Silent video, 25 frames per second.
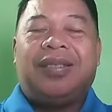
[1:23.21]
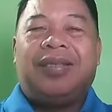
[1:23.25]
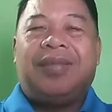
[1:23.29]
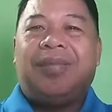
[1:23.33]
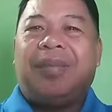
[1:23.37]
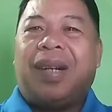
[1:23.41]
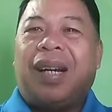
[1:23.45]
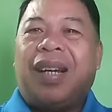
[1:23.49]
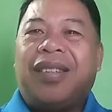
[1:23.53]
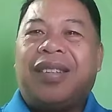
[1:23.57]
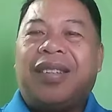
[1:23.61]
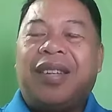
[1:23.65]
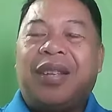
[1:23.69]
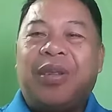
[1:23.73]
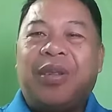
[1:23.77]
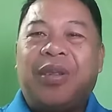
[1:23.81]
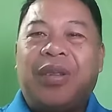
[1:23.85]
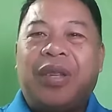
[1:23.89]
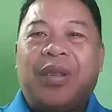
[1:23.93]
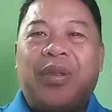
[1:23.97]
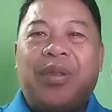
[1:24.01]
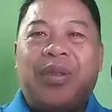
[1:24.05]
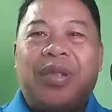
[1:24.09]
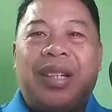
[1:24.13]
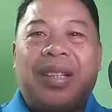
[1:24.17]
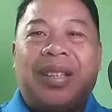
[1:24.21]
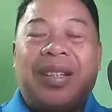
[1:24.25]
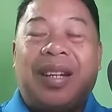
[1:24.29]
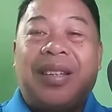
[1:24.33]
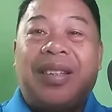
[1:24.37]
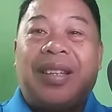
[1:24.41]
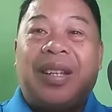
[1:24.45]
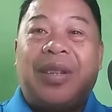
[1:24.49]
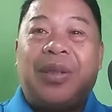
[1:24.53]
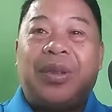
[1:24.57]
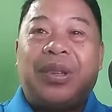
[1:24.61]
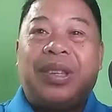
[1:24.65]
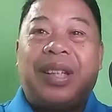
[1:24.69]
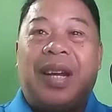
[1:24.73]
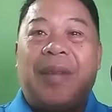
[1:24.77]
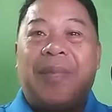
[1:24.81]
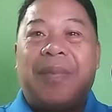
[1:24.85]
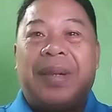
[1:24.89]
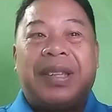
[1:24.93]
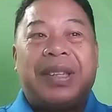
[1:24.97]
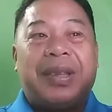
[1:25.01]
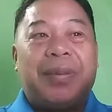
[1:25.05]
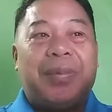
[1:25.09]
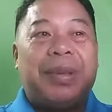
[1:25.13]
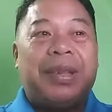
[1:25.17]
Bakit ganun ano nagtatanong sila
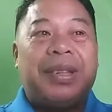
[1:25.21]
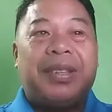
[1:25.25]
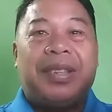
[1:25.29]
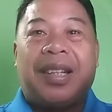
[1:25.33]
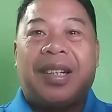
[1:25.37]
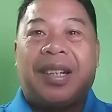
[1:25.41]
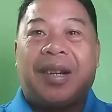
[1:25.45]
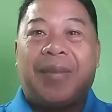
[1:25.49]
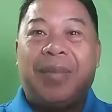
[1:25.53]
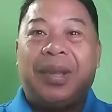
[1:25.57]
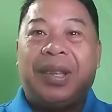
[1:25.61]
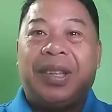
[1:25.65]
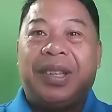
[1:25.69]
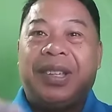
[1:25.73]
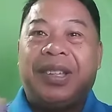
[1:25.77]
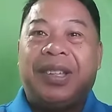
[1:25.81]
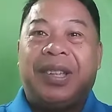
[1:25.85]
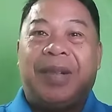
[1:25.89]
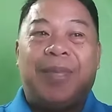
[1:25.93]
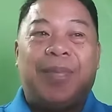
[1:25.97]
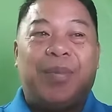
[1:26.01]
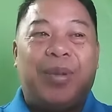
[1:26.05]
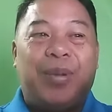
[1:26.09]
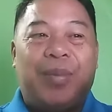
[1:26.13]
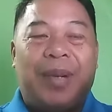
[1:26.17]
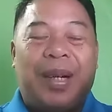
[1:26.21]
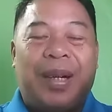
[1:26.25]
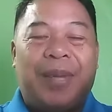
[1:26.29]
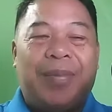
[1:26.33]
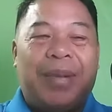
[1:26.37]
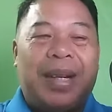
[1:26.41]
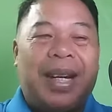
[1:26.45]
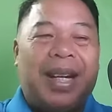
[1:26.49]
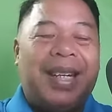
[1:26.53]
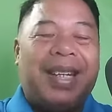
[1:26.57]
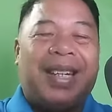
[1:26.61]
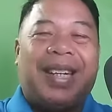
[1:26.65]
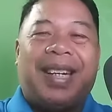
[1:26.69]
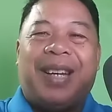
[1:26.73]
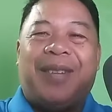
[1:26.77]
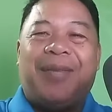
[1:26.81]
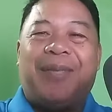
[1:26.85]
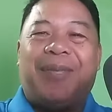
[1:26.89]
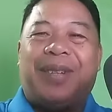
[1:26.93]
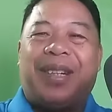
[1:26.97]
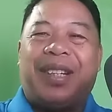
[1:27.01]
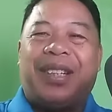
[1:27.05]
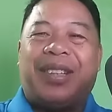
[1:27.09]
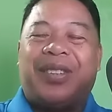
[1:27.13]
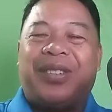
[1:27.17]
pag si Mr. Kabisnes ang bumabalik ng
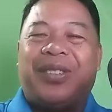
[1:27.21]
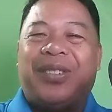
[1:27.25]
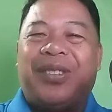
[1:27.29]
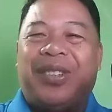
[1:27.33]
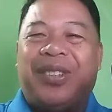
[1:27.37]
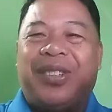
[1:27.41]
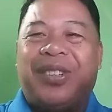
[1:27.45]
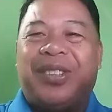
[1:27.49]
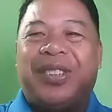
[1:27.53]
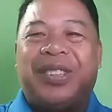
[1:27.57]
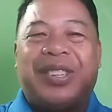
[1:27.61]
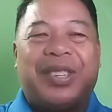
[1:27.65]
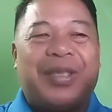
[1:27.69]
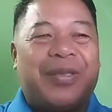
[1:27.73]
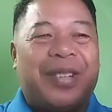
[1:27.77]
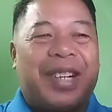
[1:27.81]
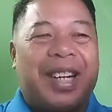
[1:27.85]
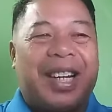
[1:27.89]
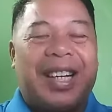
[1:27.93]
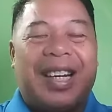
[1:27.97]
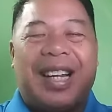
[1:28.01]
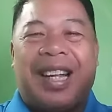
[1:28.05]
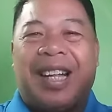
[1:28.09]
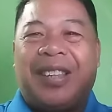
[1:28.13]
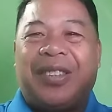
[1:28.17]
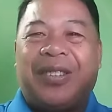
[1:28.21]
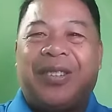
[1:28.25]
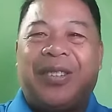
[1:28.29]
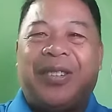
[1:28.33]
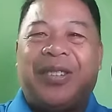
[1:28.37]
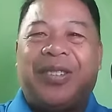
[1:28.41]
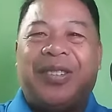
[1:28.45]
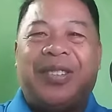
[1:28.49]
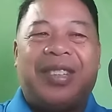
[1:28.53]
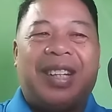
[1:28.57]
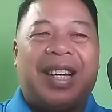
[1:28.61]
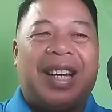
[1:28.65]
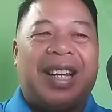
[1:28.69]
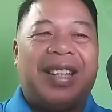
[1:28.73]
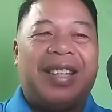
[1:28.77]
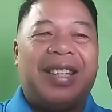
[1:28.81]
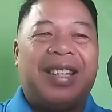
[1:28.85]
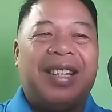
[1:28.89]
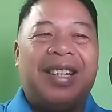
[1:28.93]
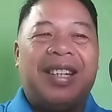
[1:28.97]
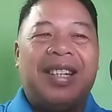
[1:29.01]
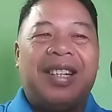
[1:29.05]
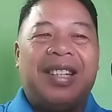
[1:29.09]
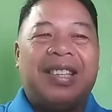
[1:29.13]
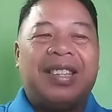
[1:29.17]
pagtulong doon sa mga natulungan.
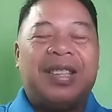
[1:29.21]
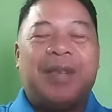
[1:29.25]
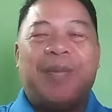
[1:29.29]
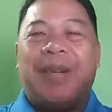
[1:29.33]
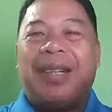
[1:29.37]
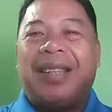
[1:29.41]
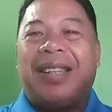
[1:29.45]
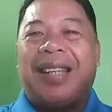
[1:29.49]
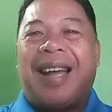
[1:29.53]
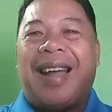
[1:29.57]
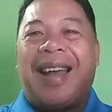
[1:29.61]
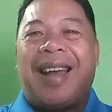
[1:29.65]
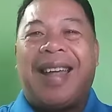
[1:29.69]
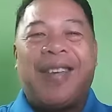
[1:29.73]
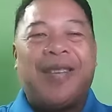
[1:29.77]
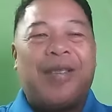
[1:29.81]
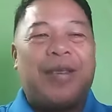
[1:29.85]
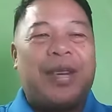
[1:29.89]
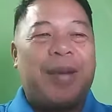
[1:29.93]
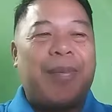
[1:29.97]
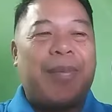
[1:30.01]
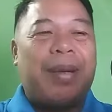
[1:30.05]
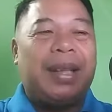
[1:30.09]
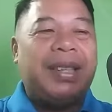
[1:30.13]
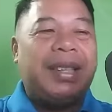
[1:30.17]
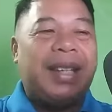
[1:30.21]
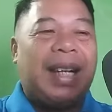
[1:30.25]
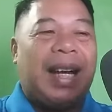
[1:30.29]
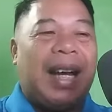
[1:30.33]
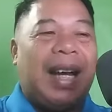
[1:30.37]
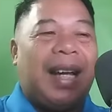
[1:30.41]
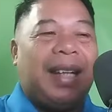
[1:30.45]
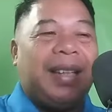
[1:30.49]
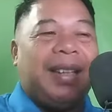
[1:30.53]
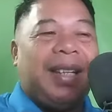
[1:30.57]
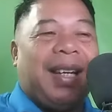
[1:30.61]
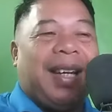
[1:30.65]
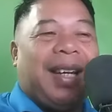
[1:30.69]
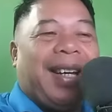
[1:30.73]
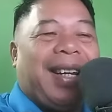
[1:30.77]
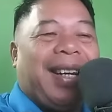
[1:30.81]
Samantala yung iba dyan,